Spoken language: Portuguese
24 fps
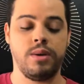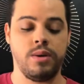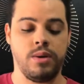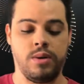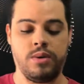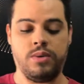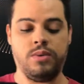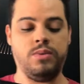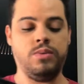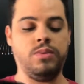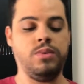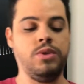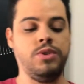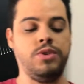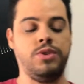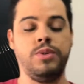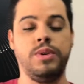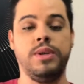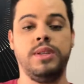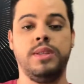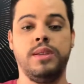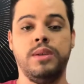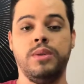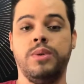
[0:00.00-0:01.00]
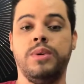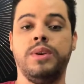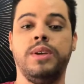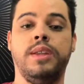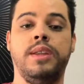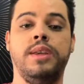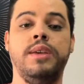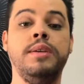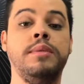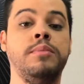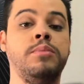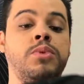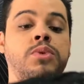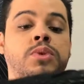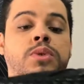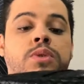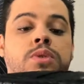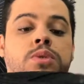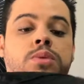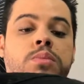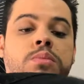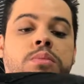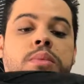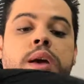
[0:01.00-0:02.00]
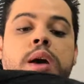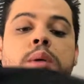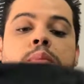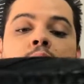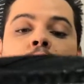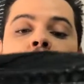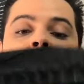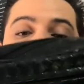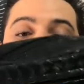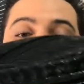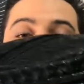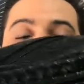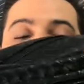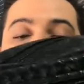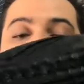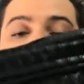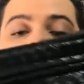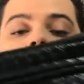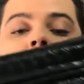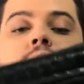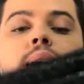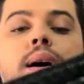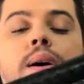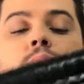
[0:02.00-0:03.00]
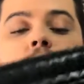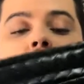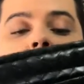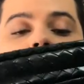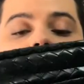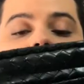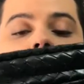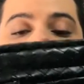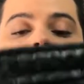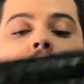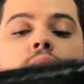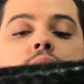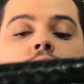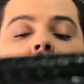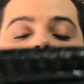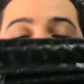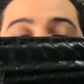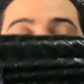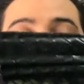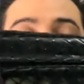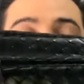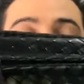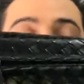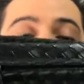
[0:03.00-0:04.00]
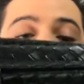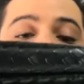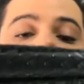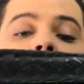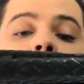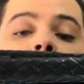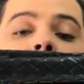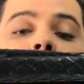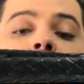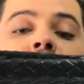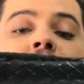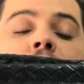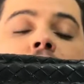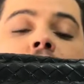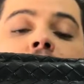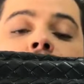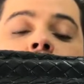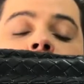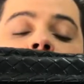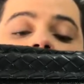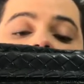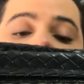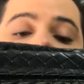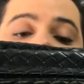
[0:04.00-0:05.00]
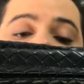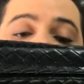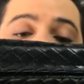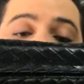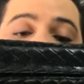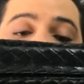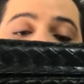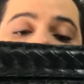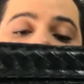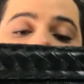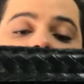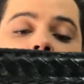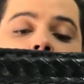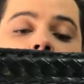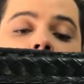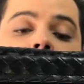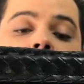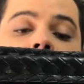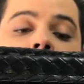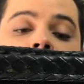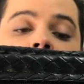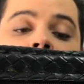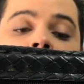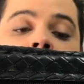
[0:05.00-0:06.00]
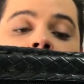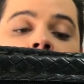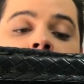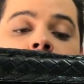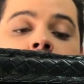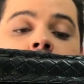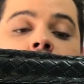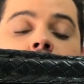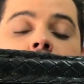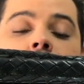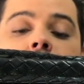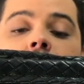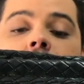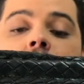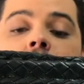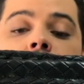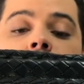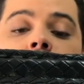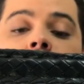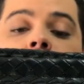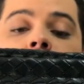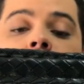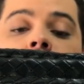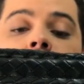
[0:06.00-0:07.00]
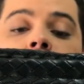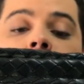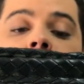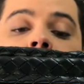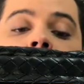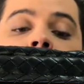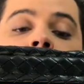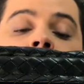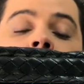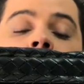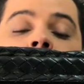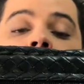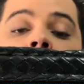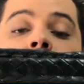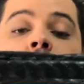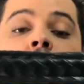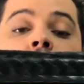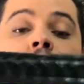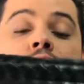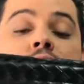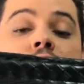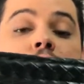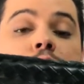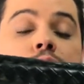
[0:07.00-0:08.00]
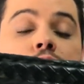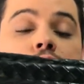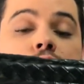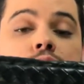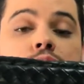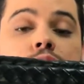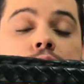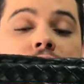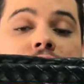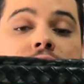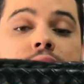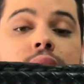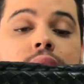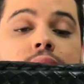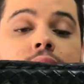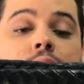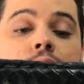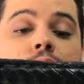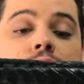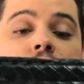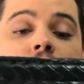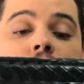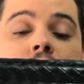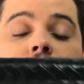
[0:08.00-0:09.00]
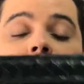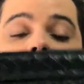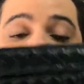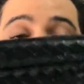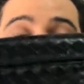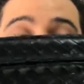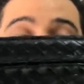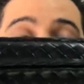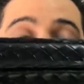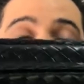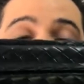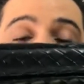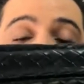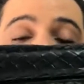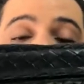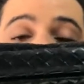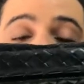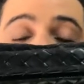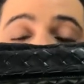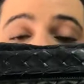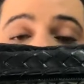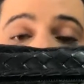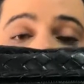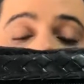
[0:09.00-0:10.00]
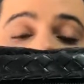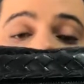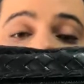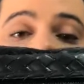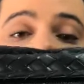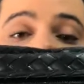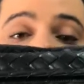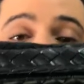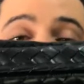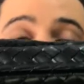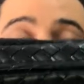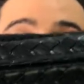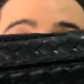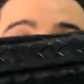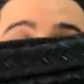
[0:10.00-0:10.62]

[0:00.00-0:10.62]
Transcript: ó, um outro item que eu queria muito é uma bolsa lateral. Então ela dá para guardar bastante coisas. É... Eu gostei muito do material dela. Essa seria a parte de